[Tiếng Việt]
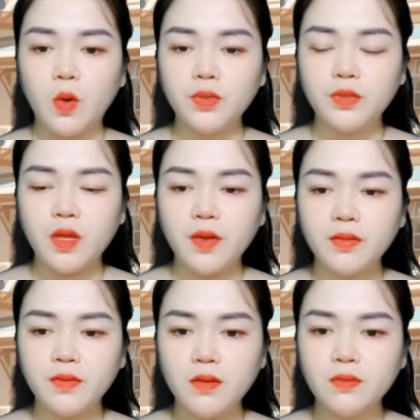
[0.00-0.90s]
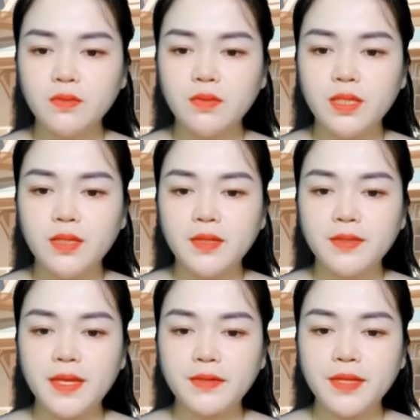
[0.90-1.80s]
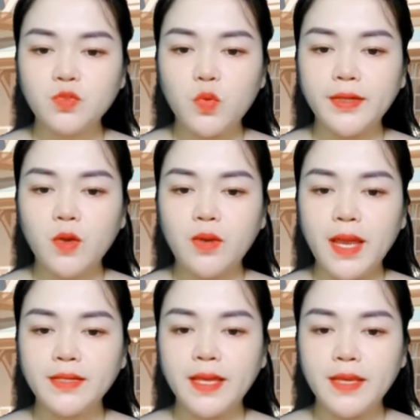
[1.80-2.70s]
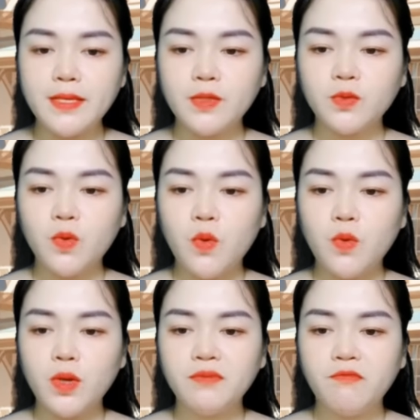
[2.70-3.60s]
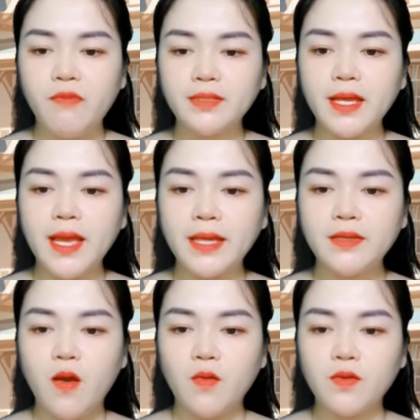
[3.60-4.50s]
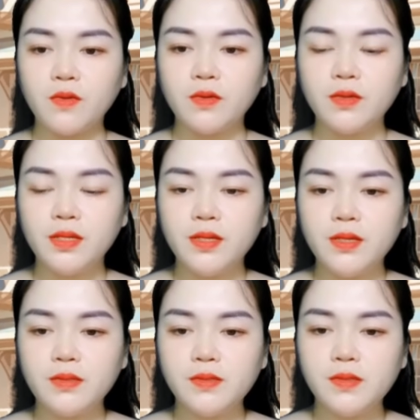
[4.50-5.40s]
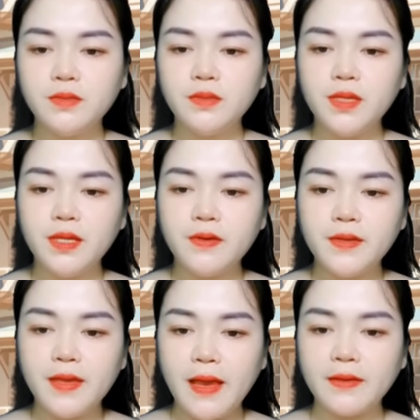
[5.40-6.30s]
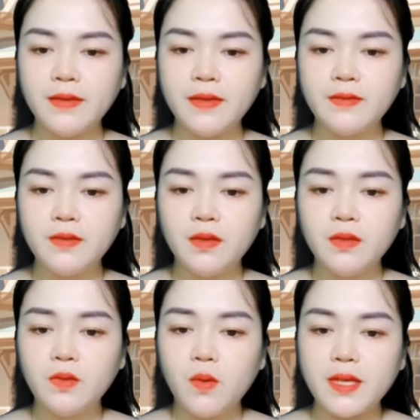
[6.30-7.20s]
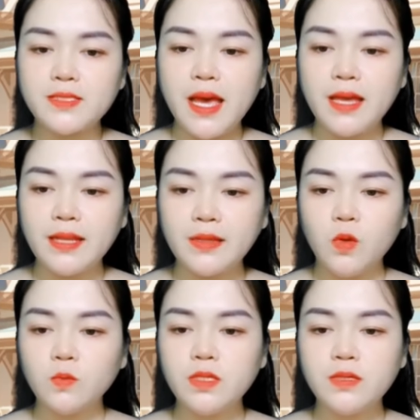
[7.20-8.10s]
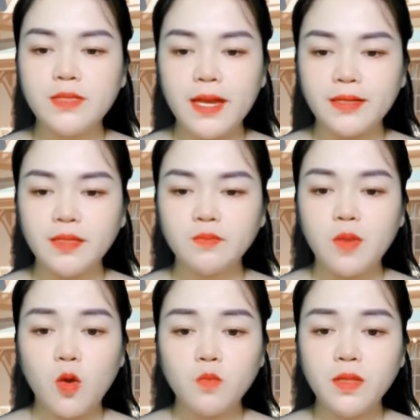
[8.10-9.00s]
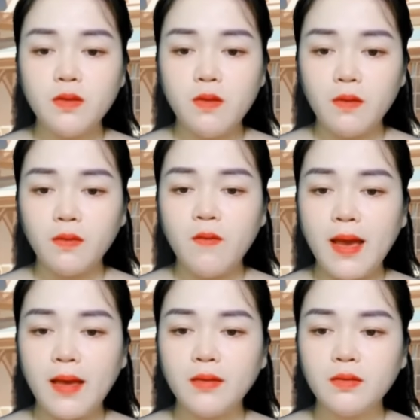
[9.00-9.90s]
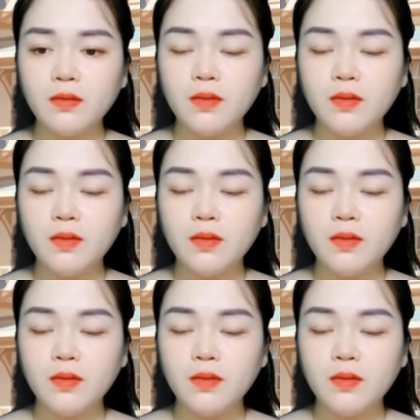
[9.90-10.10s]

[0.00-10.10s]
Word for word: Cậu đừng nói nữa. Nhạc Đình quay đầu lại khẽ nhìn cô, vành tay anh đỏ ửng. Khương Thư Ly hơi ngạc nhiên, hóa ra lạnh lùng như Nhạc Đình mà cũng biết ngượng cơ à.